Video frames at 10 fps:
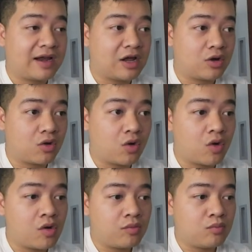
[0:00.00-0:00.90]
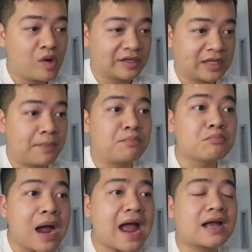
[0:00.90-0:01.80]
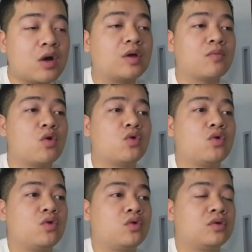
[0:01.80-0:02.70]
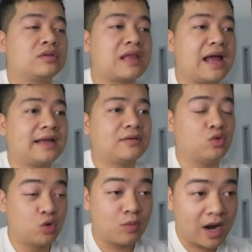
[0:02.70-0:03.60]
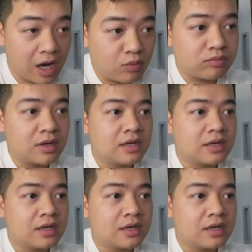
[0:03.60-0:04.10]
đã có buổi thăm 3 câu lạc bộ tại thủ đô Bangkok.